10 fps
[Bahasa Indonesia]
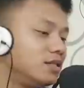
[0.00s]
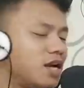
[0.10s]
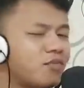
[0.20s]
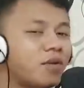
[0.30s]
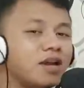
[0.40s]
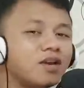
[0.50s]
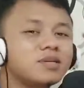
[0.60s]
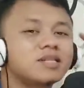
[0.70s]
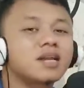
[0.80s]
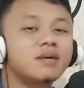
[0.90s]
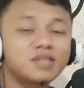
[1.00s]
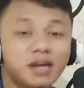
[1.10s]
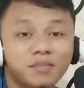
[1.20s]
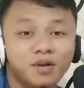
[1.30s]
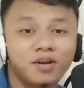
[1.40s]
Jangan lupa like, comment, subscribe,
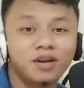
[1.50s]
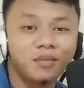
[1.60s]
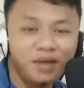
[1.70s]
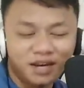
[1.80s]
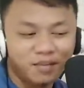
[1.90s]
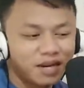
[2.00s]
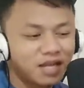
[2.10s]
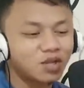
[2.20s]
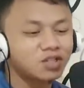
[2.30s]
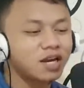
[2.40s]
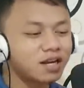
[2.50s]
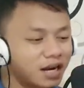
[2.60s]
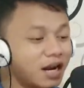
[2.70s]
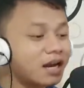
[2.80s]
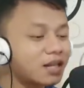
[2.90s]
share video ini ke media-media sosial
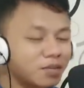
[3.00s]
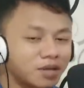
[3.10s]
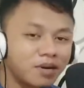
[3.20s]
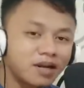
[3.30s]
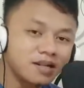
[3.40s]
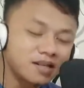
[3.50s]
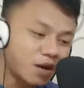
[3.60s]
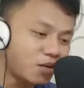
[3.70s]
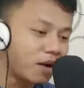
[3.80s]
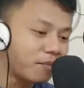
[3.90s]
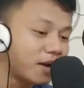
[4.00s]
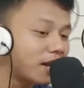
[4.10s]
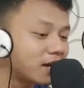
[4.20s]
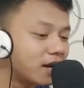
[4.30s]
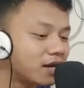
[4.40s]
kalian agar teman-teman kalian tahu apa
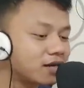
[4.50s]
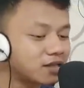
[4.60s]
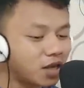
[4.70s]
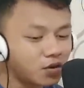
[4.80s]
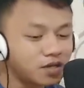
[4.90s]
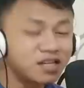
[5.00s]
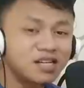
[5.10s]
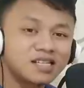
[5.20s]
yang kalian ketahui.